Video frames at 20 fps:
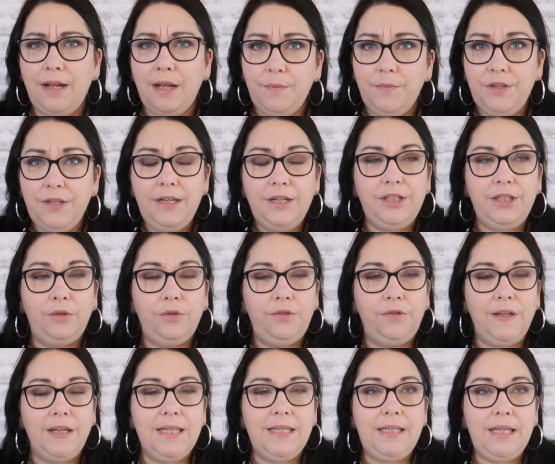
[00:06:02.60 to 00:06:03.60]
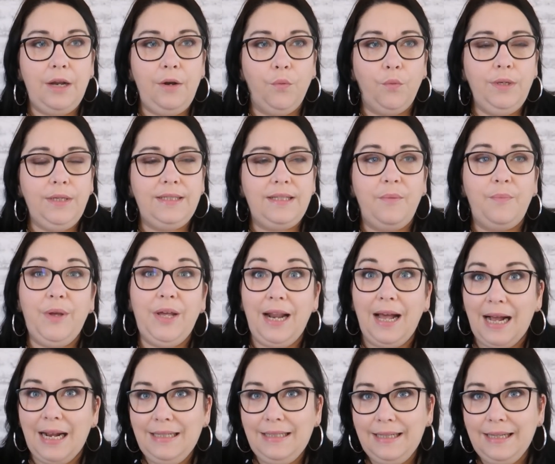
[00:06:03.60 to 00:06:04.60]
dans la ville et j'ai trouvé un salon qui s'appelle
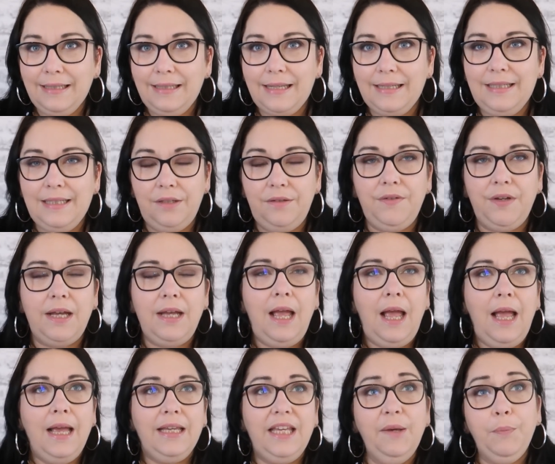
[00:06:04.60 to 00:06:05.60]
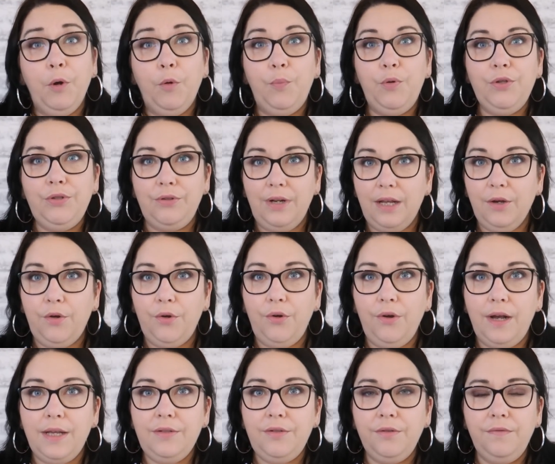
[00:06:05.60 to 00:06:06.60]
Alternative qui propose de la
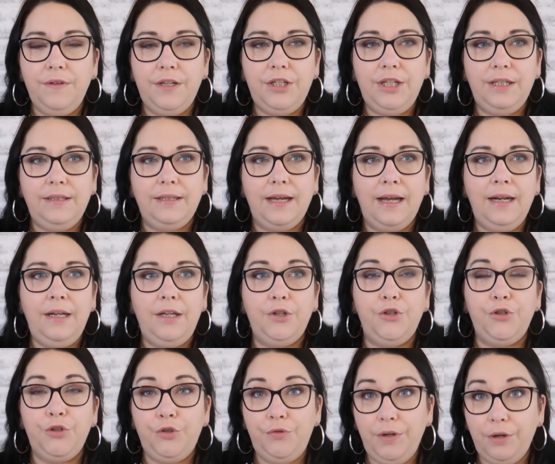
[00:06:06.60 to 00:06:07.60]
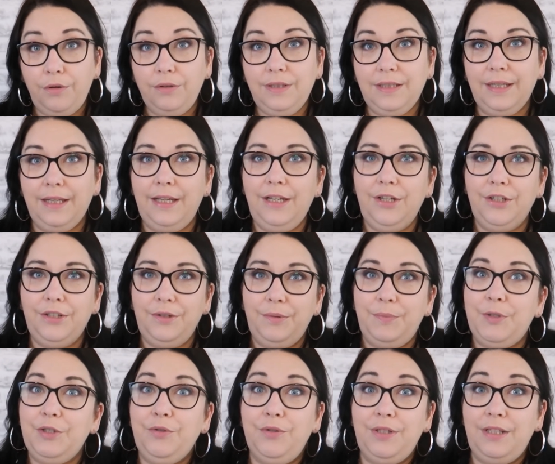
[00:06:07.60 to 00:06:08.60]
coloration végétale. Je suis rentrée
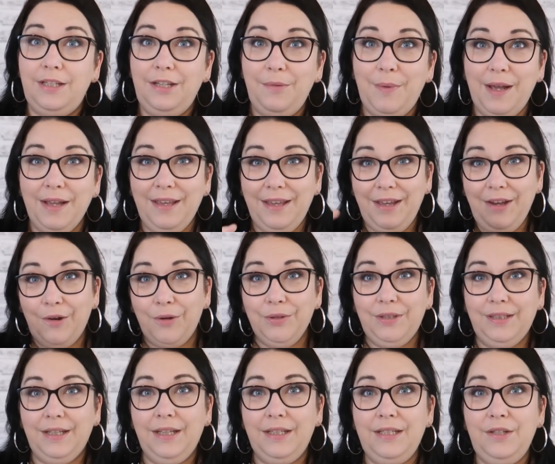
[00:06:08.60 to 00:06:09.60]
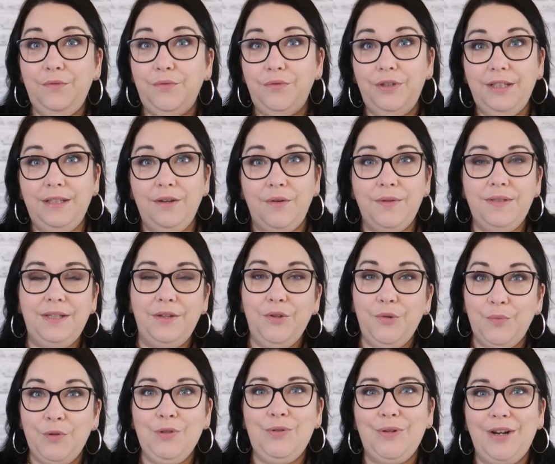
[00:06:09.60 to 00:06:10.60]
parce que c'était marqué entrée si vous voulez des
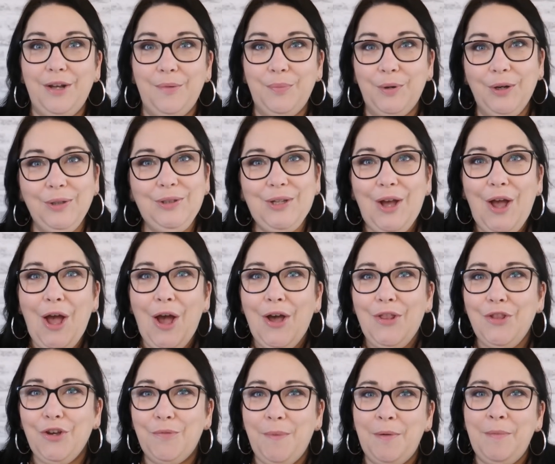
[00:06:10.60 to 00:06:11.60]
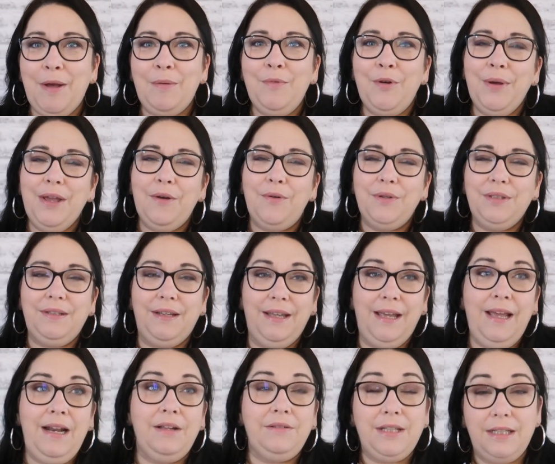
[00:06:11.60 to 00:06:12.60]
renseignements sur la porte. Donc ma maman est
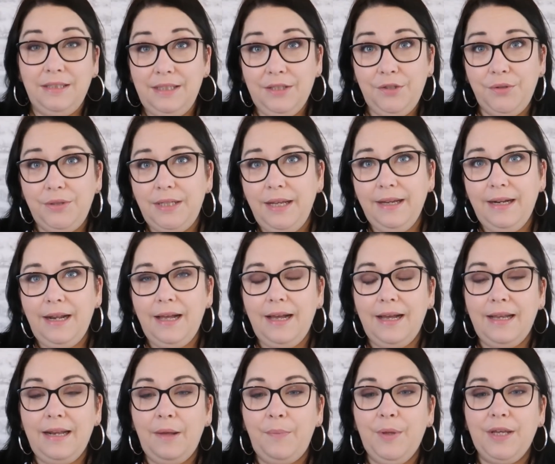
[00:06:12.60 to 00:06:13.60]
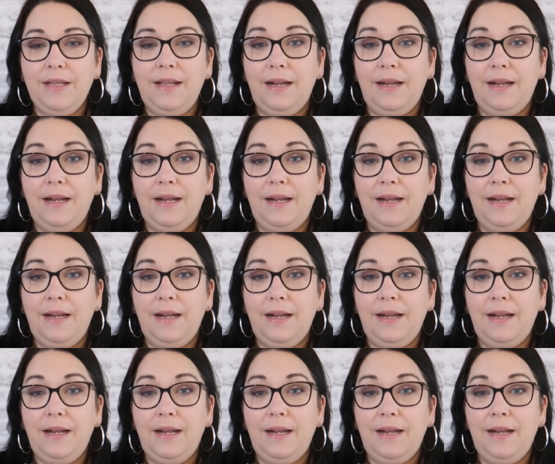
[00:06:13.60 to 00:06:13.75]
rentrée, elle on a discuté avec la